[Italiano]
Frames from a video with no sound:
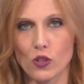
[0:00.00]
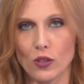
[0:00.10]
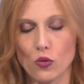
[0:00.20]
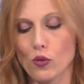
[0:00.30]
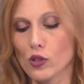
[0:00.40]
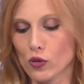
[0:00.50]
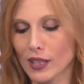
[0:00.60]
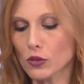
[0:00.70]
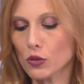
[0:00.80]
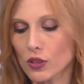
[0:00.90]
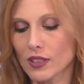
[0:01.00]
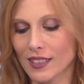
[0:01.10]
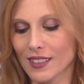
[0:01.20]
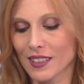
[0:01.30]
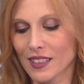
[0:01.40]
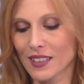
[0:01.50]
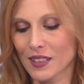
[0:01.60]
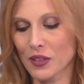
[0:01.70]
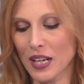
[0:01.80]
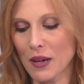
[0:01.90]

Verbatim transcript: ragionando su questo, intanto eh,